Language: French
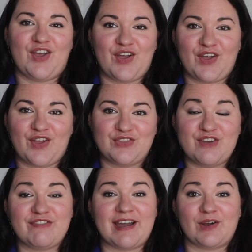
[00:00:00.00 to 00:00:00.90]
euh,
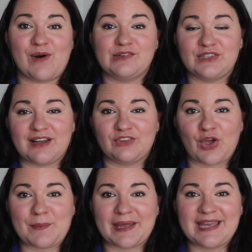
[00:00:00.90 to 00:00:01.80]
de faire croître votre
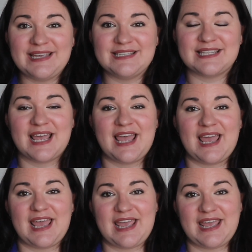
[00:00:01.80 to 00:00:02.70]
entreprise
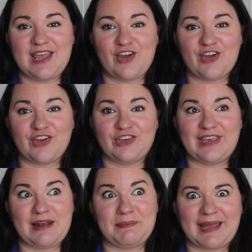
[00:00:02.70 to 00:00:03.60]
et euh,
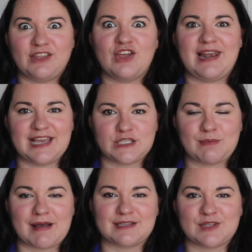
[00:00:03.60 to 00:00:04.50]
qu'elle prenne de
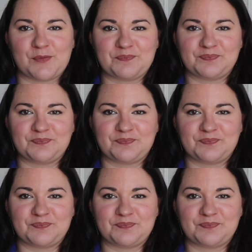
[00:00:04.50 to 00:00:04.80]
l'expansion.